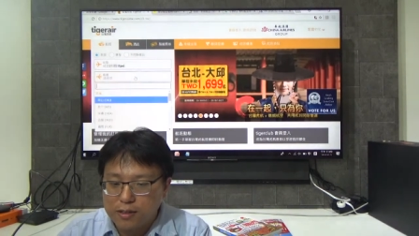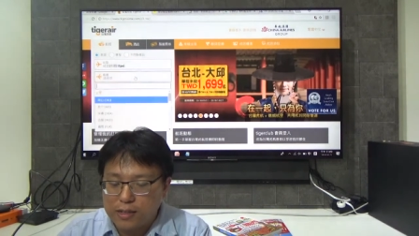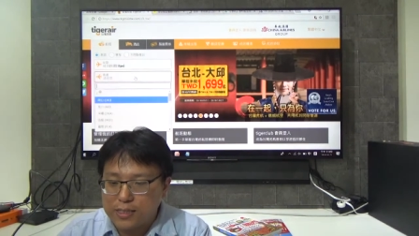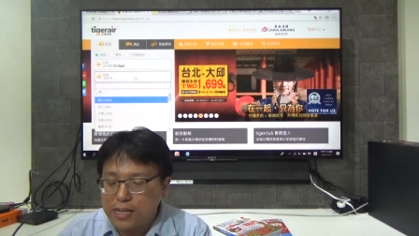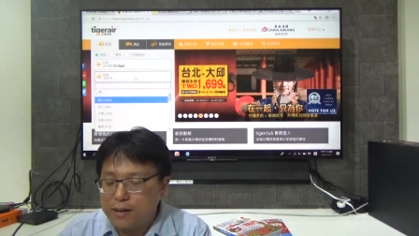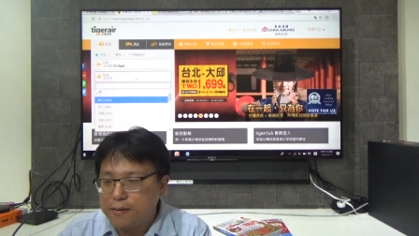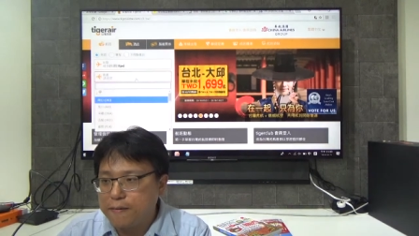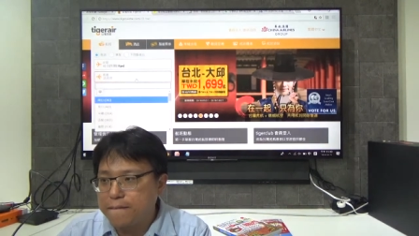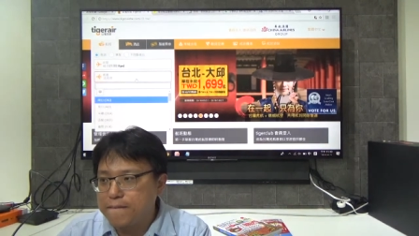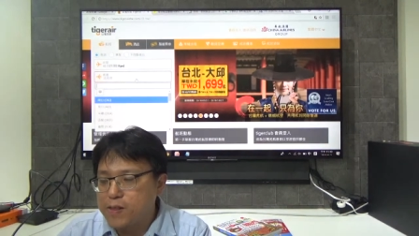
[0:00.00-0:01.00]
那像
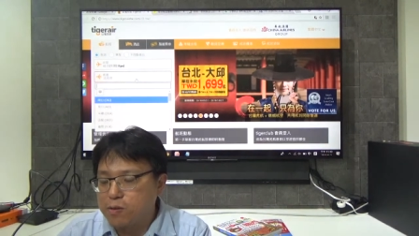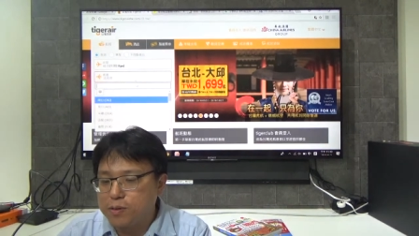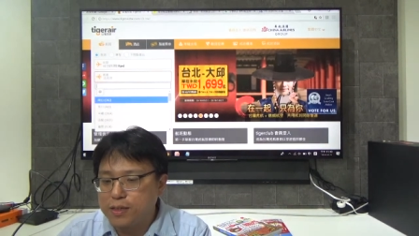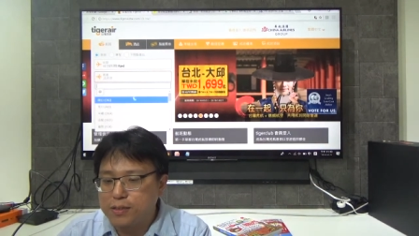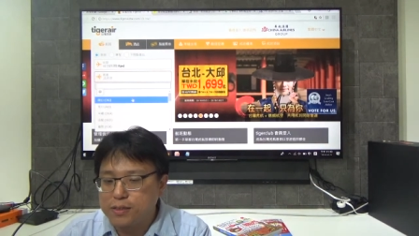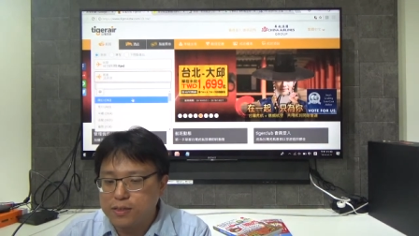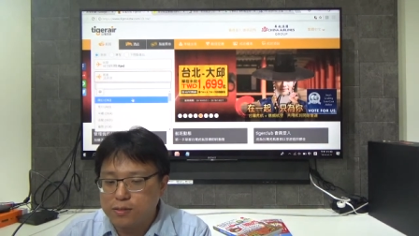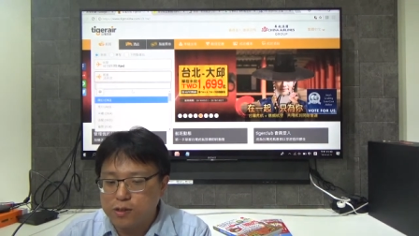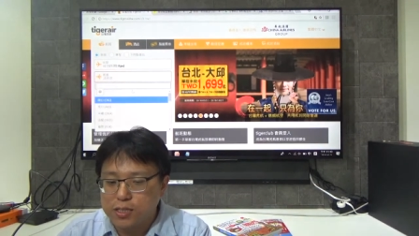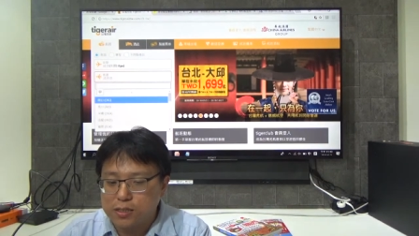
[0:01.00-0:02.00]
我们
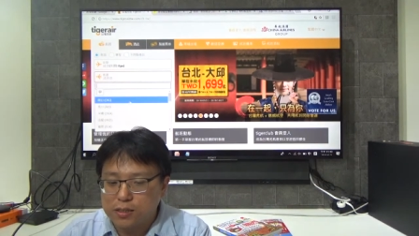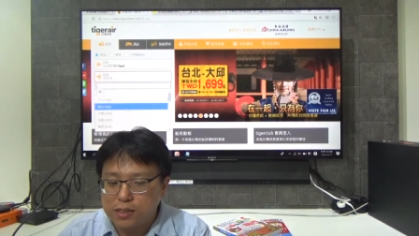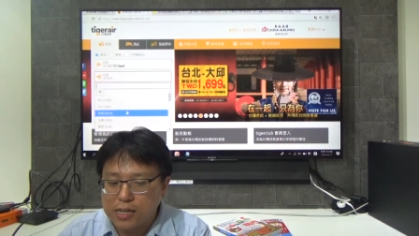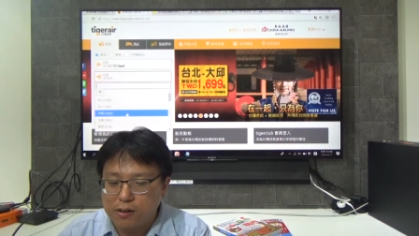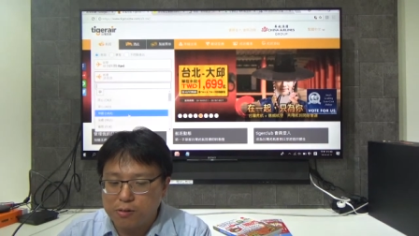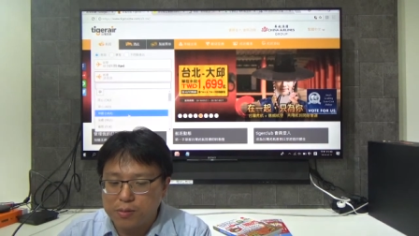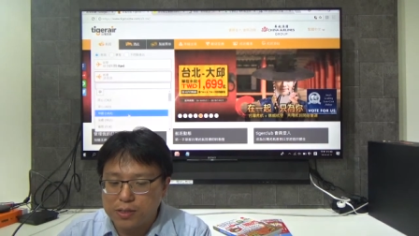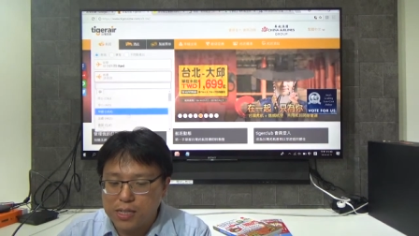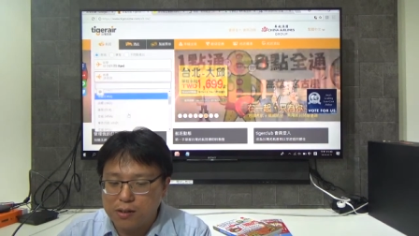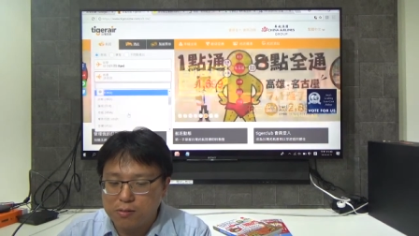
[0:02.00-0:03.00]
为你像我们
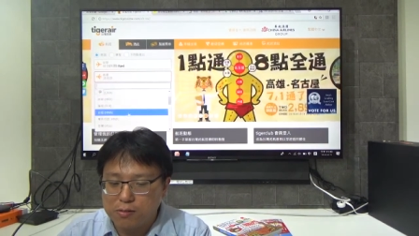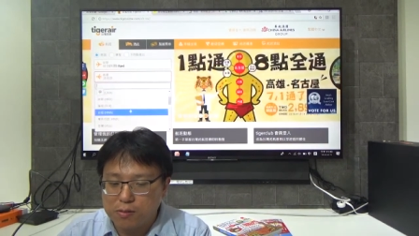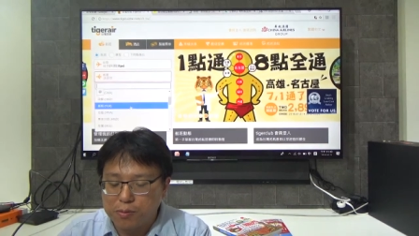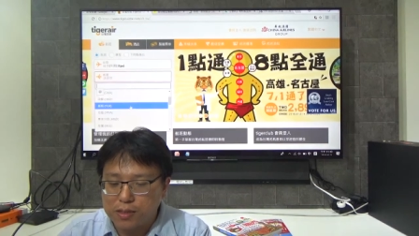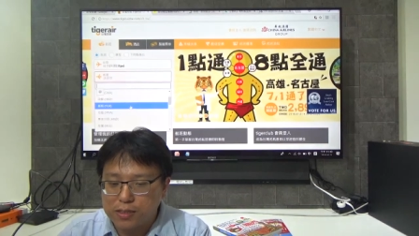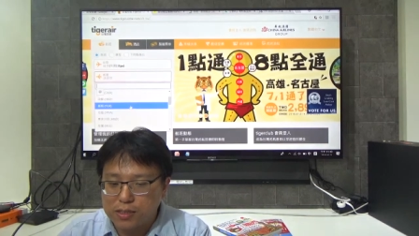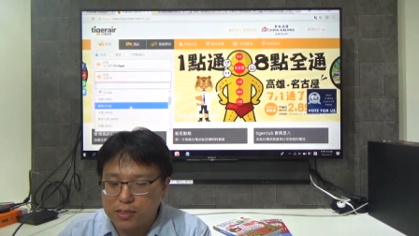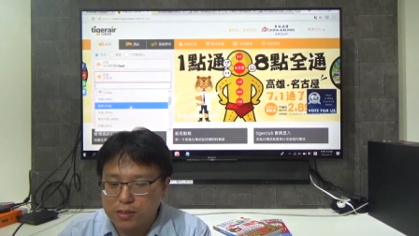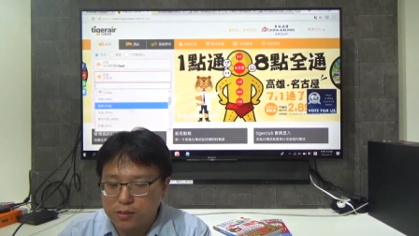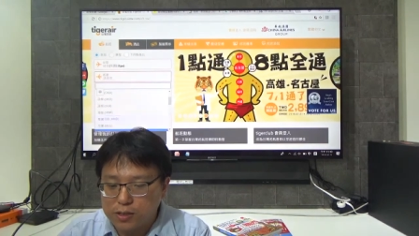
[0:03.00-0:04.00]
像我们，
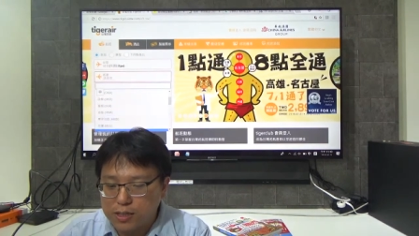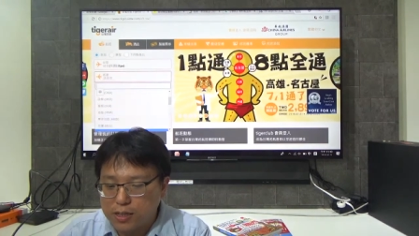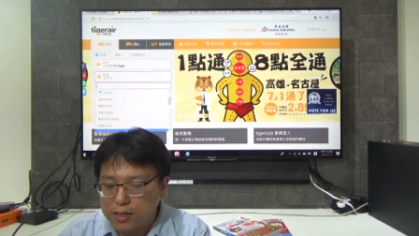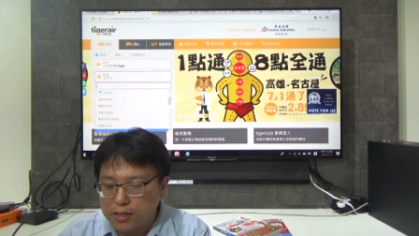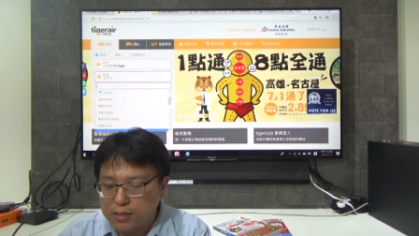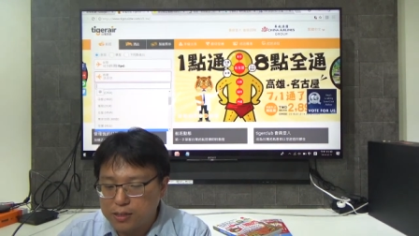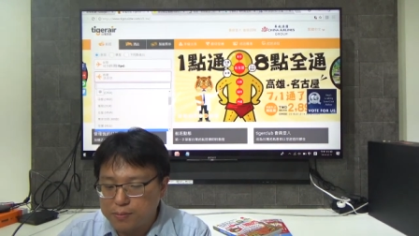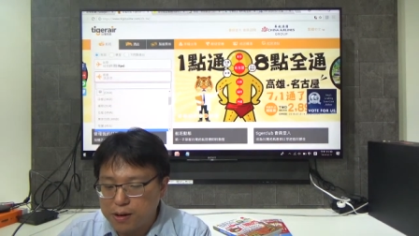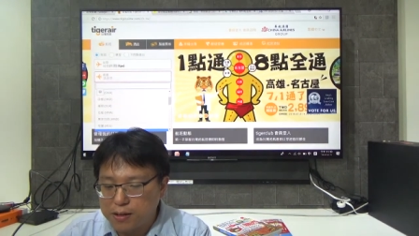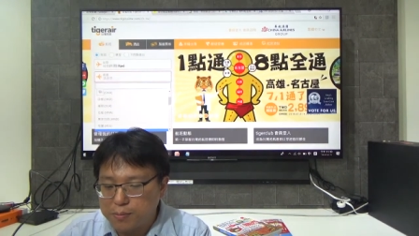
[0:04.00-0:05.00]
我这个简
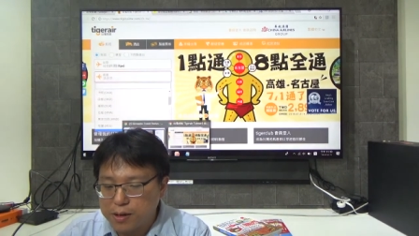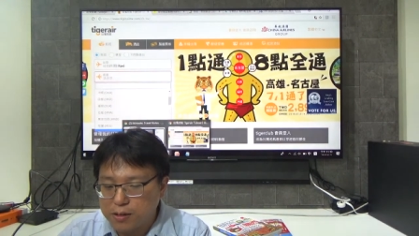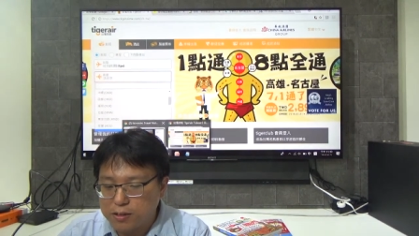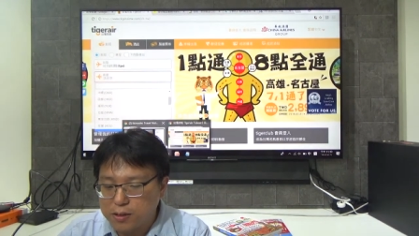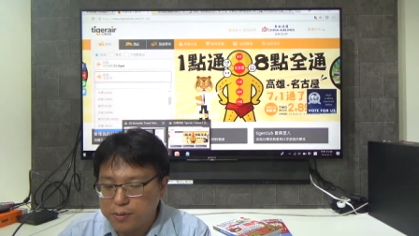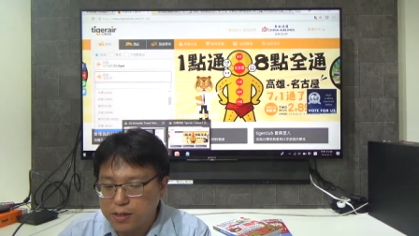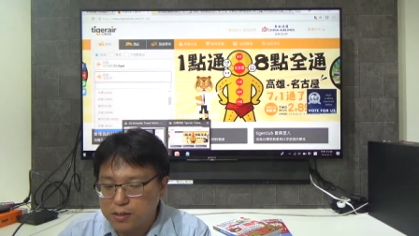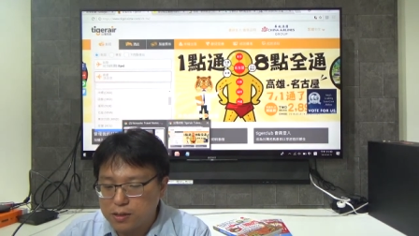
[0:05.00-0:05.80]
报里面有特别